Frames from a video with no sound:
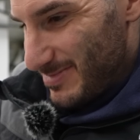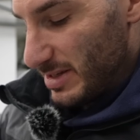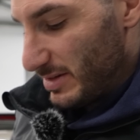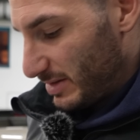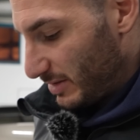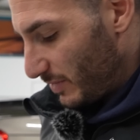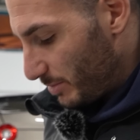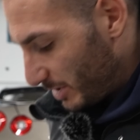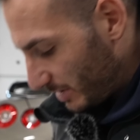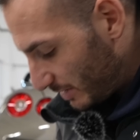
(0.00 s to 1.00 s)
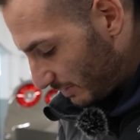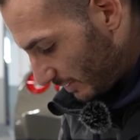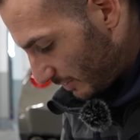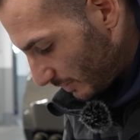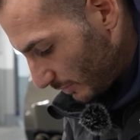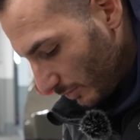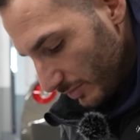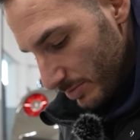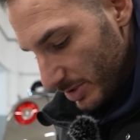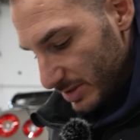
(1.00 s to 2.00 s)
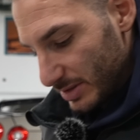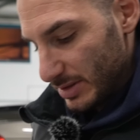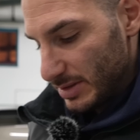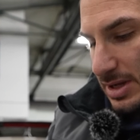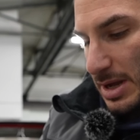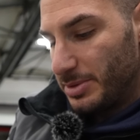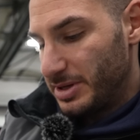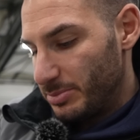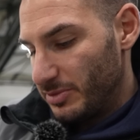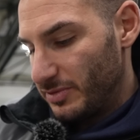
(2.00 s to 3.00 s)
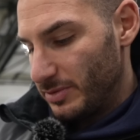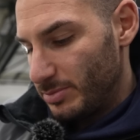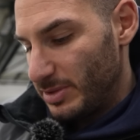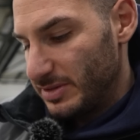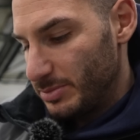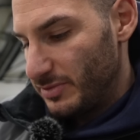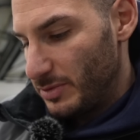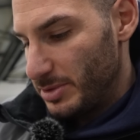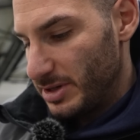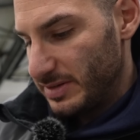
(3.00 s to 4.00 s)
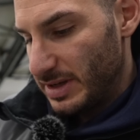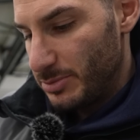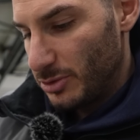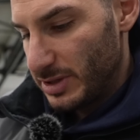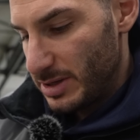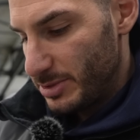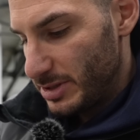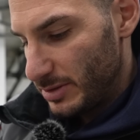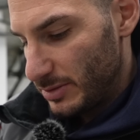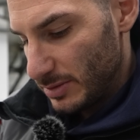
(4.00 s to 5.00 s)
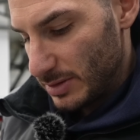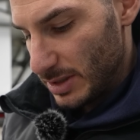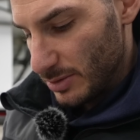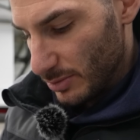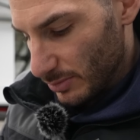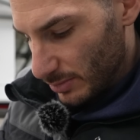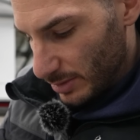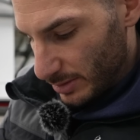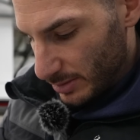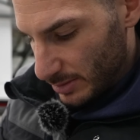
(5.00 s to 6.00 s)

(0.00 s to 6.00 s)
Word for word: Das ist halt, wenn man das jetzt nicht so oft gemacht hat, ne? Aber dann bef besser, bevor man das einbaut, einmal dann gegen kontrollieren.